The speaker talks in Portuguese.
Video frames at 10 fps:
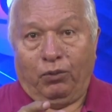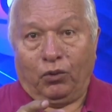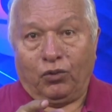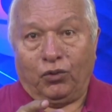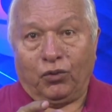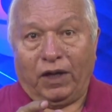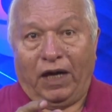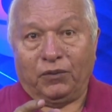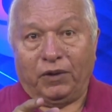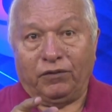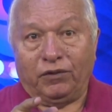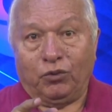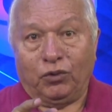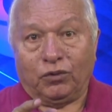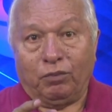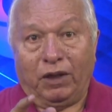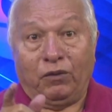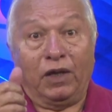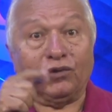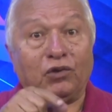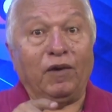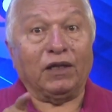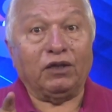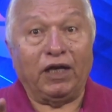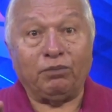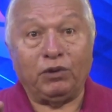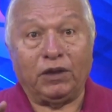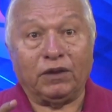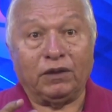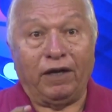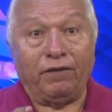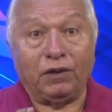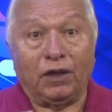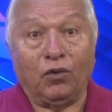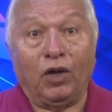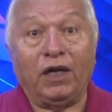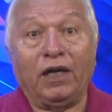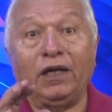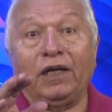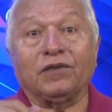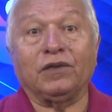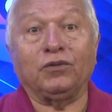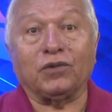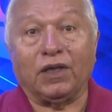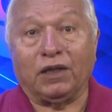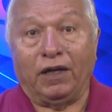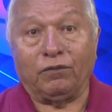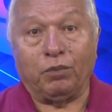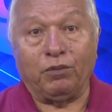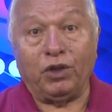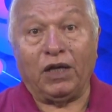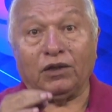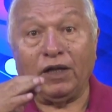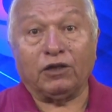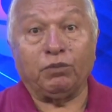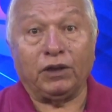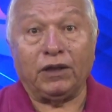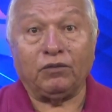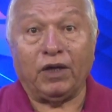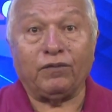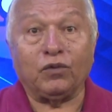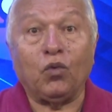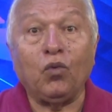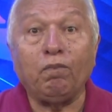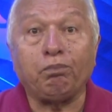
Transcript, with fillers: há pouco que o Galo deve muito, mas não é só o Atlético Mineiro que deve, não. Olha a relação dos que devem. Primeiro, o Atlético Mineiro deve 1